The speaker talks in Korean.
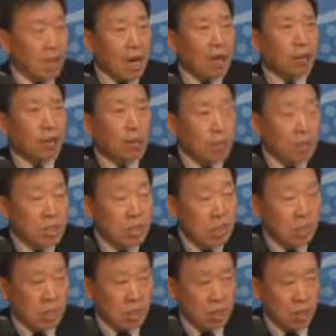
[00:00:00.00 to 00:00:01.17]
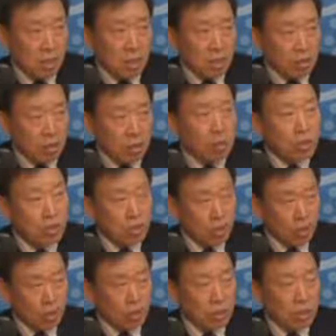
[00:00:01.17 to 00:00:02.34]
한 도시의 정치,
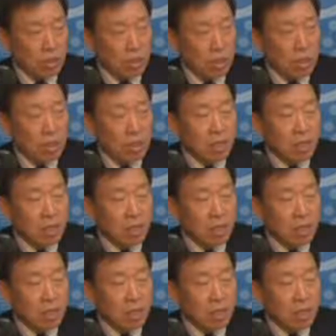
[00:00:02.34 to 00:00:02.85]
경제